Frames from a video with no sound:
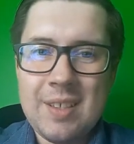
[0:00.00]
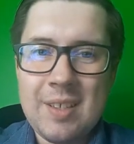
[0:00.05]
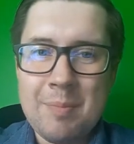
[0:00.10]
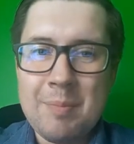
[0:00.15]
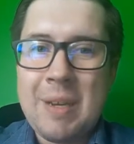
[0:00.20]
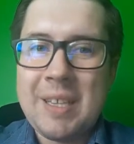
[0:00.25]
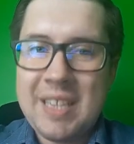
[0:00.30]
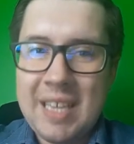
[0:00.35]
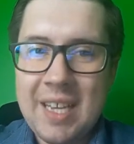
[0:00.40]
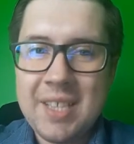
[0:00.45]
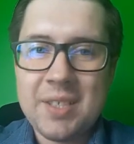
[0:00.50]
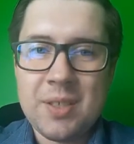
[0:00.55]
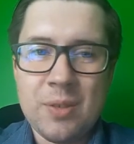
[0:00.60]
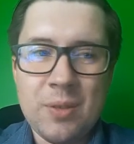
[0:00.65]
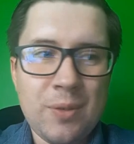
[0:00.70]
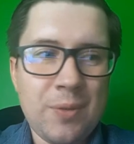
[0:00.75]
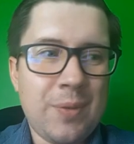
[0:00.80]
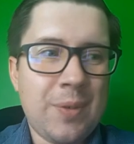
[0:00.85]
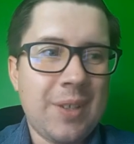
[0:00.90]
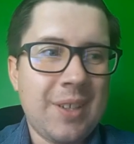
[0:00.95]

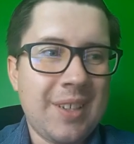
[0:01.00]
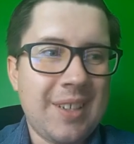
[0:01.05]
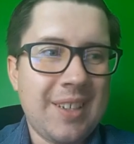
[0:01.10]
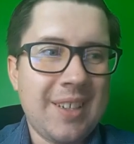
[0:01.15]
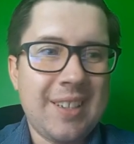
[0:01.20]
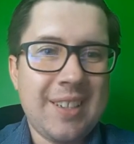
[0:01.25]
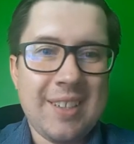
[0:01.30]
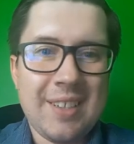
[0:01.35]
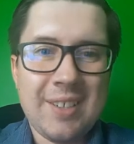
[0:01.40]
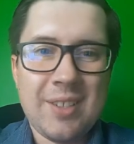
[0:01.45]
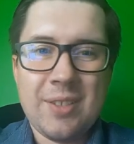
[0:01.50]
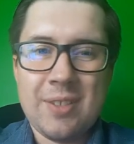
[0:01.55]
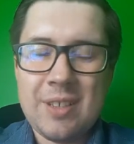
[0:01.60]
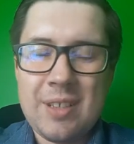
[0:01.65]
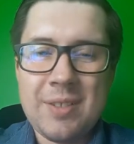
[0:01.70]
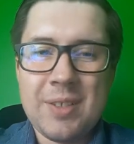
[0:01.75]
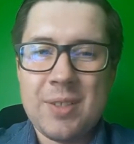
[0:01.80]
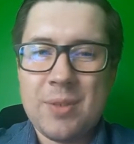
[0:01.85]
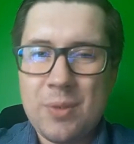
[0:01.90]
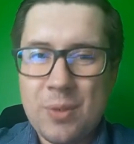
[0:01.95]
BDS-ów, e, czy
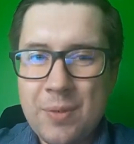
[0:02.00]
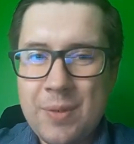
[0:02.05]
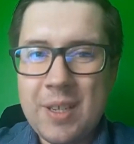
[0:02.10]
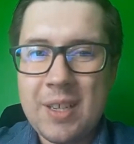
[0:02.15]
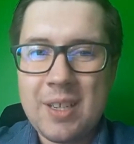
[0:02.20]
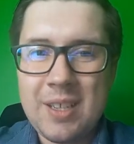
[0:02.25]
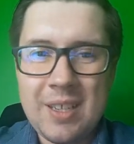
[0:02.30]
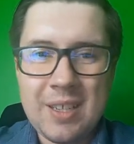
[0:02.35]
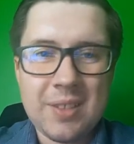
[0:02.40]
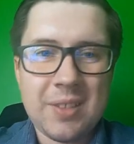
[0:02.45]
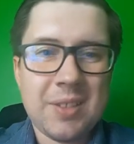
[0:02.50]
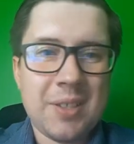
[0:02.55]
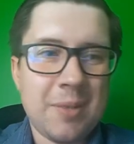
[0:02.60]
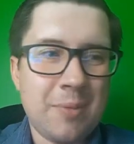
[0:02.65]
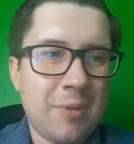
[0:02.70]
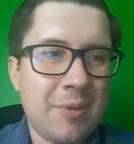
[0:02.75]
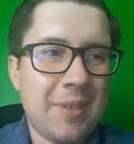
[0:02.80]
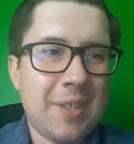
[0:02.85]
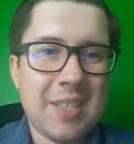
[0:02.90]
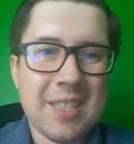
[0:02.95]
nawet skurwieli, jak to się
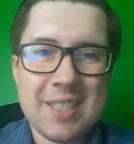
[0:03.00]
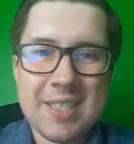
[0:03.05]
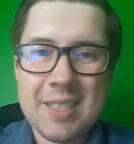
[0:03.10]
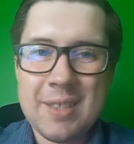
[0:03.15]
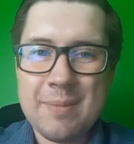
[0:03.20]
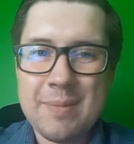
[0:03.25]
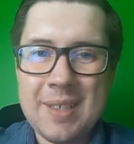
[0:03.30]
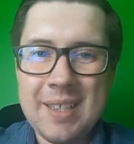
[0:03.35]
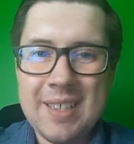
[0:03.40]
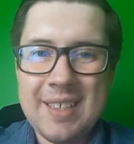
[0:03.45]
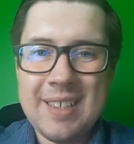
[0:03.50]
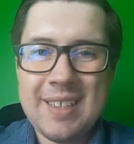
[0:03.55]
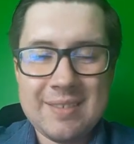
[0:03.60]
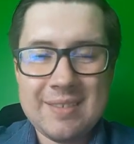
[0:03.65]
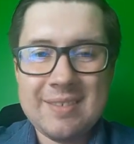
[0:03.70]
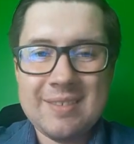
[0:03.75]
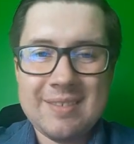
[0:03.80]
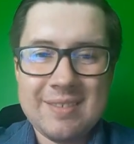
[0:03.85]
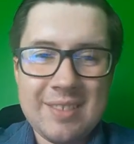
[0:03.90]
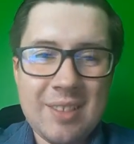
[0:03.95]
mówi czasem.
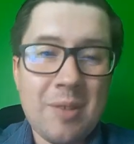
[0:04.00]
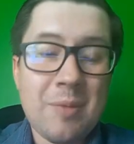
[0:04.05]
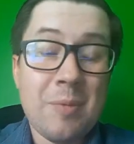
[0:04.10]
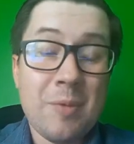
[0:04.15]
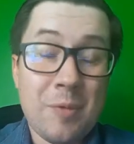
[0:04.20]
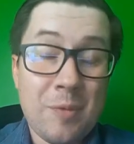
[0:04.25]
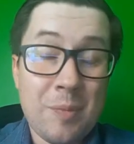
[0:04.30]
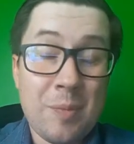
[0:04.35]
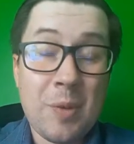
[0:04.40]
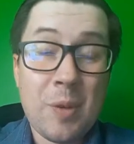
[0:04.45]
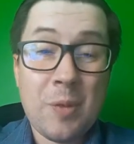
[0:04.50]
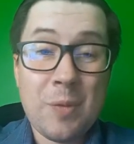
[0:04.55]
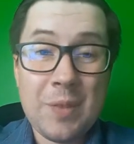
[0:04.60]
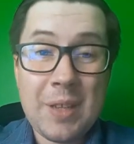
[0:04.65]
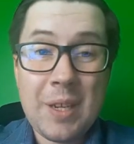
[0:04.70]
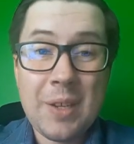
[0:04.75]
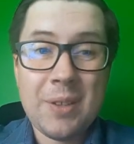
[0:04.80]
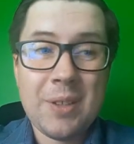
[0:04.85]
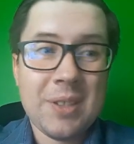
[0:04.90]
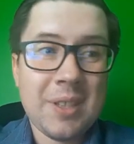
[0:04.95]
No, w
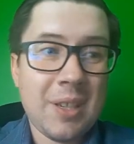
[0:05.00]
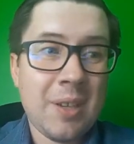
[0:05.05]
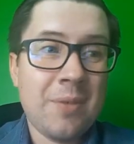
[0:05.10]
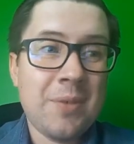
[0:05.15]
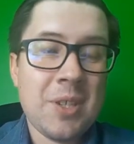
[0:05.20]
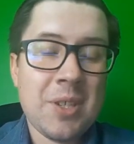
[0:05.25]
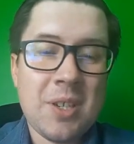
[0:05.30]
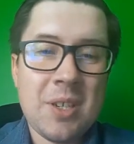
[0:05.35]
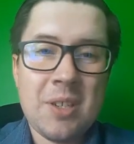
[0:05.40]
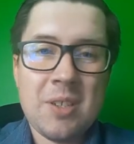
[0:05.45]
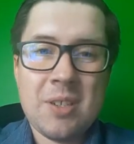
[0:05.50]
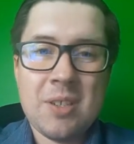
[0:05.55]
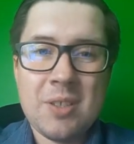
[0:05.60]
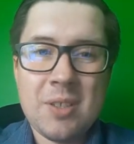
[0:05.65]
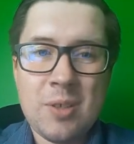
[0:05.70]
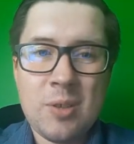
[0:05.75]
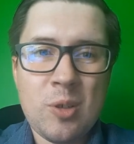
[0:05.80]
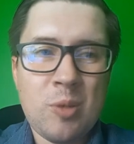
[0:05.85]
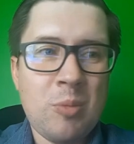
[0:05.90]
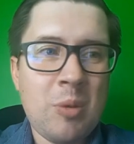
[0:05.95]
porównaniu do tego wcześniej, że
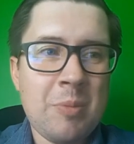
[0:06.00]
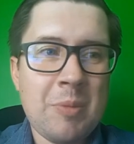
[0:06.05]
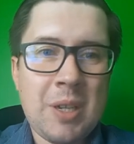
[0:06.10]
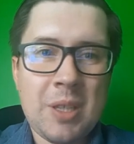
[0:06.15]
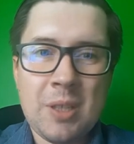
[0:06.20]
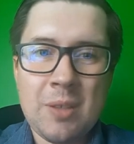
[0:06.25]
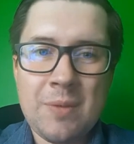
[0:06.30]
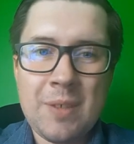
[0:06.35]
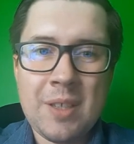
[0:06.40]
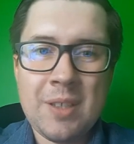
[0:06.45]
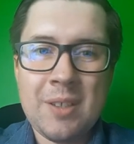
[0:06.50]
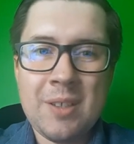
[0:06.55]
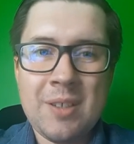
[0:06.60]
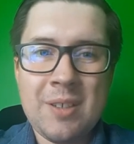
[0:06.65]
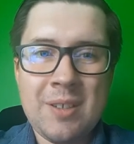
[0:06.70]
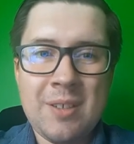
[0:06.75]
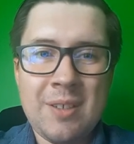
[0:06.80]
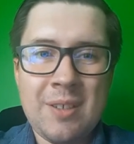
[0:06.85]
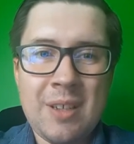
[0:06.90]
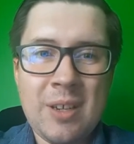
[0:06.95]
co roku byłem
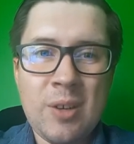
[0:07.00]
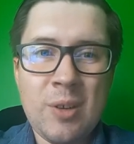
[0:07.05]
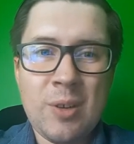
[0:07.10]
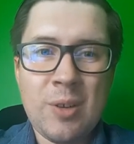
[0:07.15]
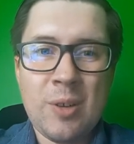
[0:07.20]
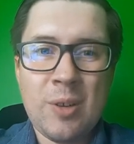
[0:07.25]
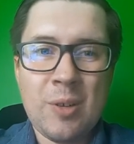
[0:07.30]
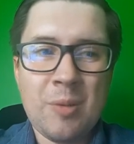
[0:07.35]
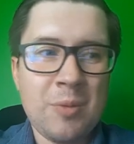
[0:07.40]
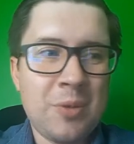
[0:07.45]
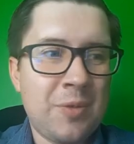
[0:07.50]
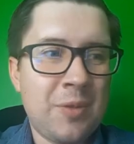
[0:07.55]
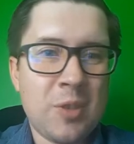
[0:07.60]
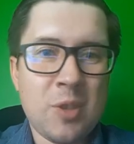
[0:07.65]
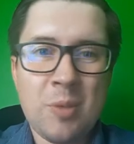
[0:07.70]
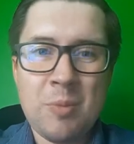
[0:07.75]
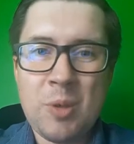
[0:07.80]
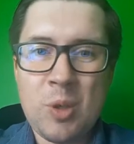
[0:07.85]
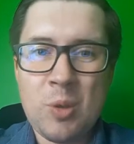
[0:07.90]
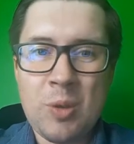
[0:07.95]
katowany jego rolą
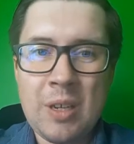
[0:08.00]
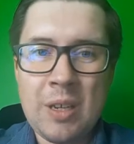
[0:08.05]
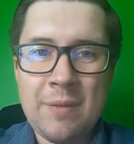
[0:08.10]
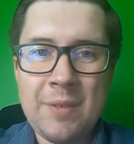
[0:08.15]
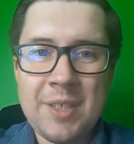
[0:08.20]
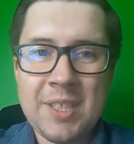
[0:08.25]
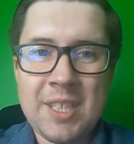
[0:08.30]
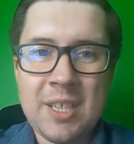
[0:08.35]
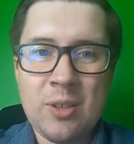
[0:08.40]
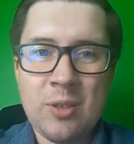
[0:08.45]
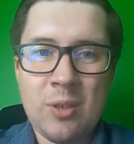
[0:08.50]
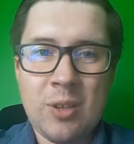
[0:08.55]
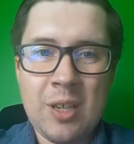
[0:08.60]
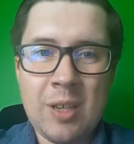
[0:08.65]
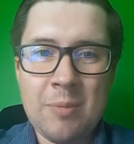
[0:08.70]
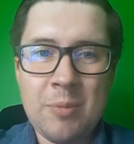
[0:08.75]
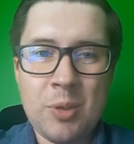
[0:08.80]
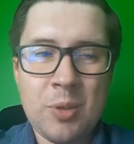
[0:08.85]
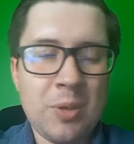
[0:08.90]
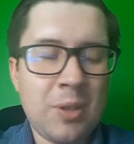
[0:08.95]
świętego Mikołaja w listach do
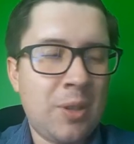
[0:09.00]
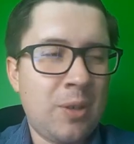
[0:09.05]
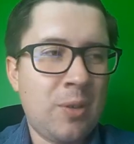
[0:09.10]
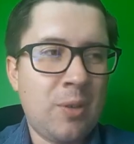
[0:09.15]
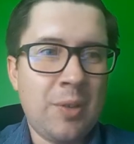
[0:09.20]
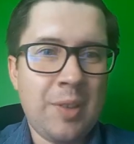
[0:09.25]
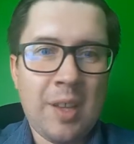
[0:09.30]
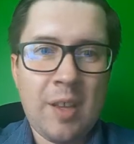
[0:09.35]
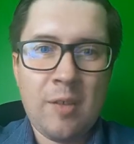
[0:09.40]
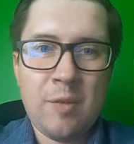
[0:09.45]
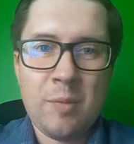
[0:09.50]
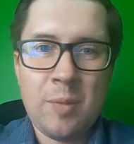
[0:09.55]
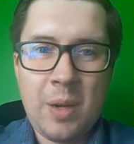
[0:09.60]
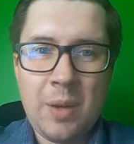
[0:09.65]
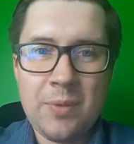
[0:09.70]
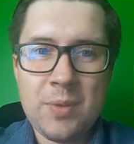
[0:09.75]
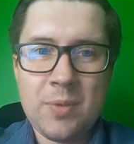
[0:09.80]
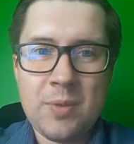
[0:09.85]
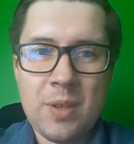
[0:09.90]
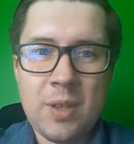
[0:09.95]
M, które oglądałem
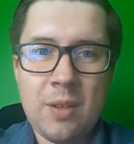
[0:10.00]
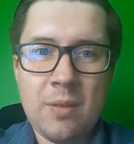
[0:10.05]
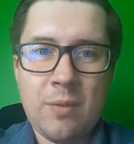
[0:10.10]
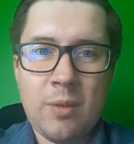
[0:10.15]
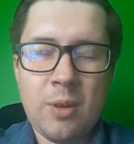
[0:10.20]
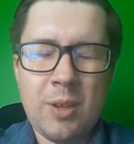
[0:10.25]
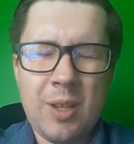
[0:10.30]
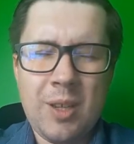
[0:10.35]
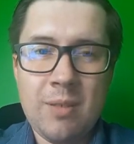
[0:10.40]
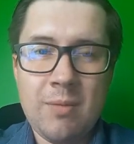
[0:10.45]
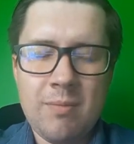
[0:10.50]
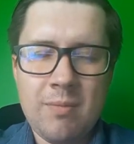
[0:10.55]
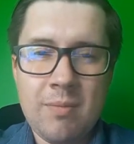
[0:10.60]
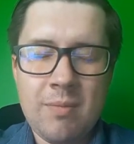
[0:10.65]
wbrew swojej woli.